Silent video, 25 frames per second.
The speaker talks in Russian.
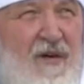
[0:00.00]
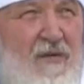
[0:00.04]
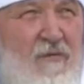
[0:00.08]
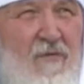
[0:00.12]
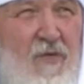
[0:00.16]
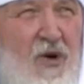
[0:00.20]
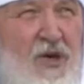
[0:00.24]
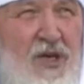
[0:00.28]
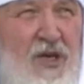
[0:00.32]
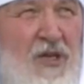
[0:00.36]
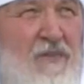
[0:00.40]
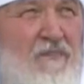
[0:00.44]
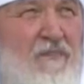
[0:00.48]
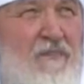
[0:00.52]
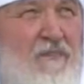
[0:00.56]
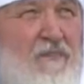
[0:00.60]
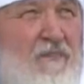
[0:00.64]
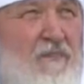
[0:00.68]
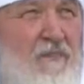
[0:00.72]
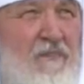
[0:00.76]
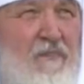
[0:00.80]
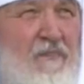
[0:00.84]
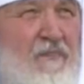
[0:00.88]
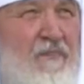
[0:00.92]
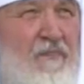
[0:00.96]
может
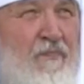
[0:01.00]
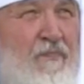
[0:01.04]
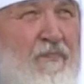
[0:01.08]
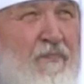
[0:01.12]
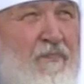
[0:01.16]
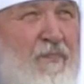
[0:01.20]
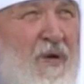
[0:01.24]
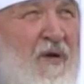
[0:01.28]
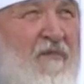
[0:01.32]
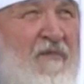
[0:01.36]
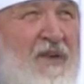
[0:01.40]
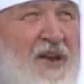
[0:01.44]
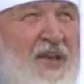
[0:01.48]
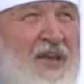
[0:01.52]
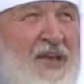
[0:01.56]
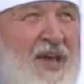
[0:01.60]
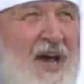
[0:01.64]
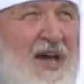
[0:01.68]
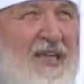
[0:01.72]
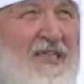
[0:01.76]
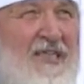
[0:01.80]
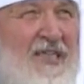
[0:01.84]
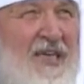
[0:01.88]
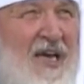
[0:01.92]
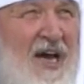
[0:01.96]

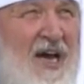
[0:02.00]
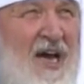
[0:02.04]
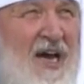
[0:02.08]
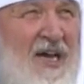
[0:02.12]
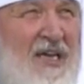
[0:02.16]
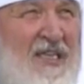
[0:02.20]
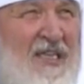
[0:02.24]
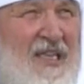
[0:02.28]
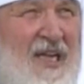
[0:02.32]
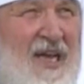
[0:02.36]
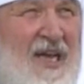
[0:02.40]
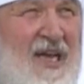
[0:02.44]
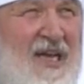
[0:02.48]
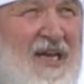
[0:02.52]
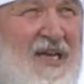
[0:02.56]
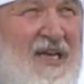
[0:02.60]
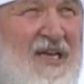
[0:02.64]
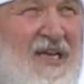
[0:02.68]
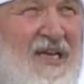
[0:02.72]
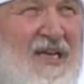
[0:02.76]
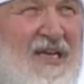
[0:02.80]
повлиять как-то